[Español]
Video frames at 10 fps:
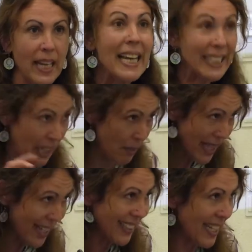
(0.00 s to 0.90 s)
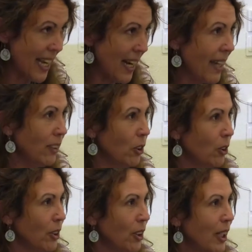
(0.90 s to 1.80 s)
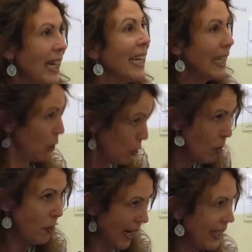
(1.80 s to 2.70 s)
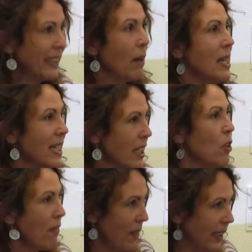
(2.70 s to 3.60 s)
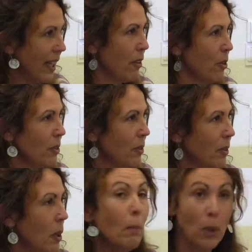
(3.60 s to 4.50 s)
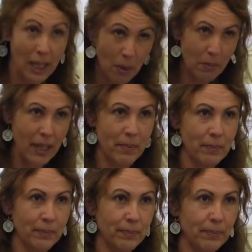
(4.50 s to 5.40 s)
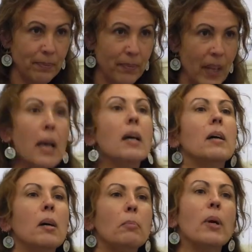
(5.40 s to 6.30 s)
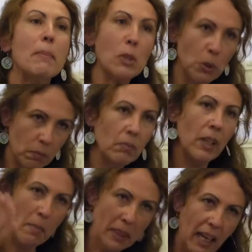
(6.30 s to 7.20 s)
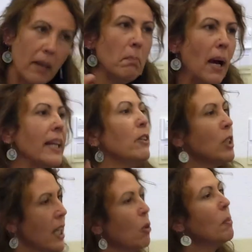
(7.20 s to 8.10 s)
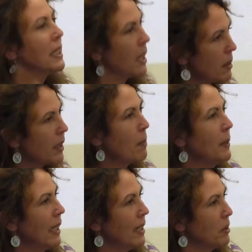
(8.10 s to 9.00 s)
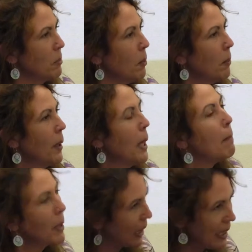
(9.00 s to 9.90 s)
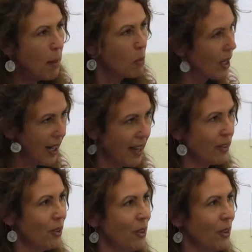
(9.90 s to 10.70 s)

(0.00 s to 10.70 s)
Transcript: estaba ya señalando que todo el planeta había sido afectado por el hombre. Podemos enmendar, vale, no es el hombre, es el capitalismo pero tenía muy claro